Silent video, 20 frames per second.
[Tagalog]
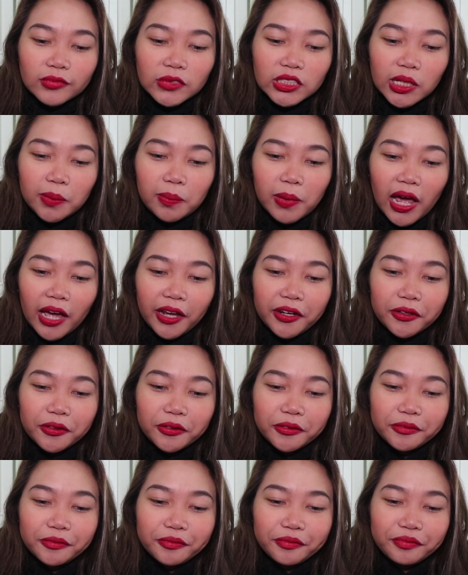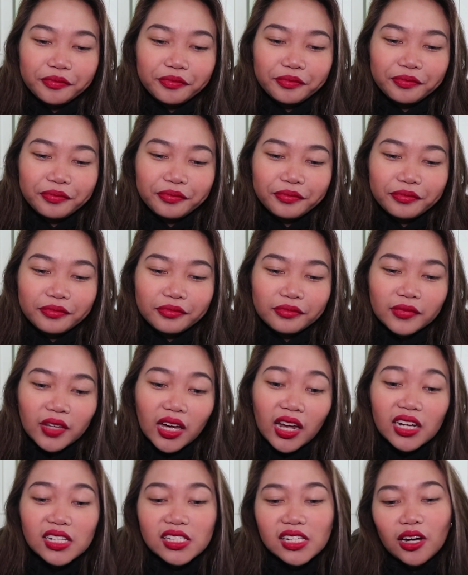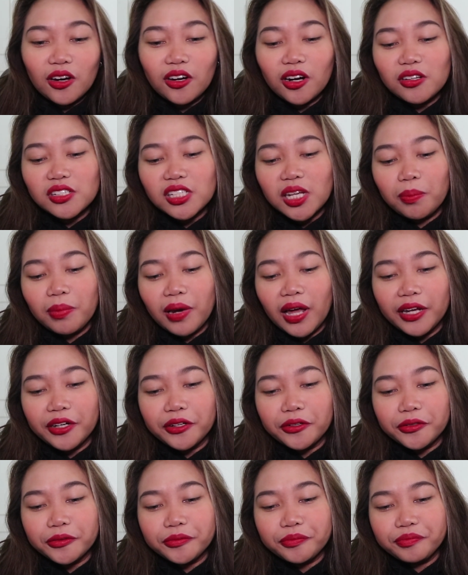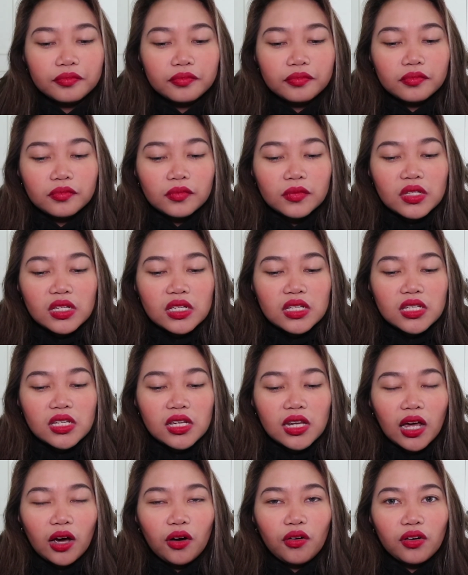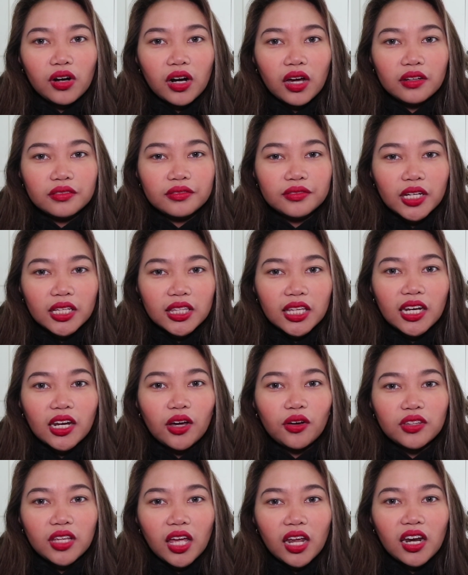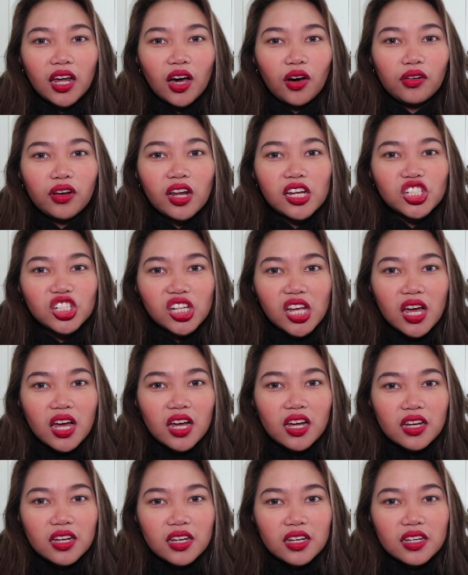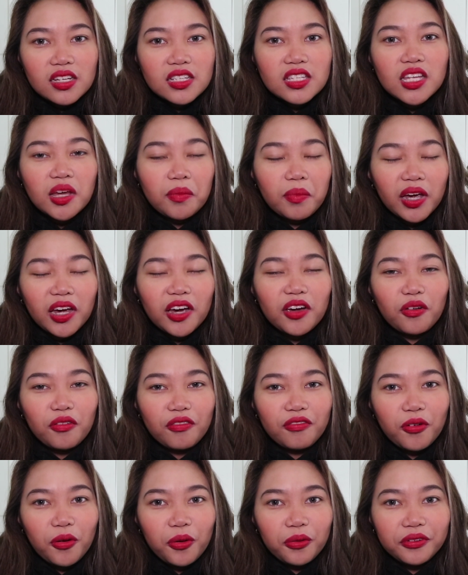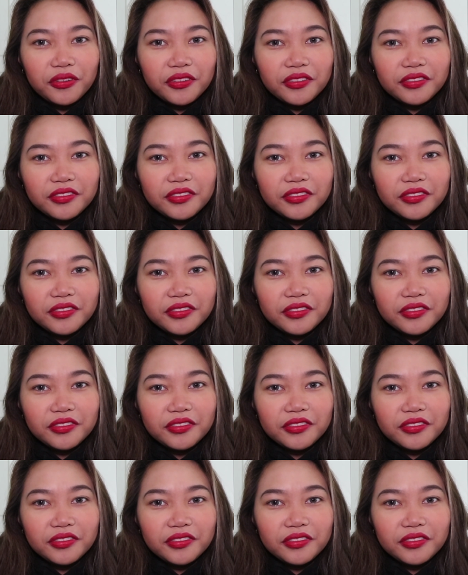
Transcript: Sige plano. Ana si Laura, si plano? Si Laura, gatanaw-tanaw na siya sa microphone